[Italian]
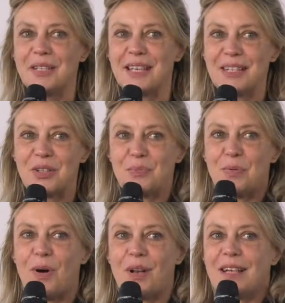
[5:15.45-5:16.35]
nel senso
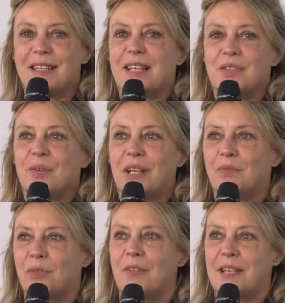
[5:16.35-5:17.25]
buona, nel senso non è che
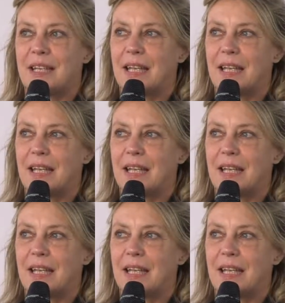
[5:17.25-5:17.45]
uno deve essere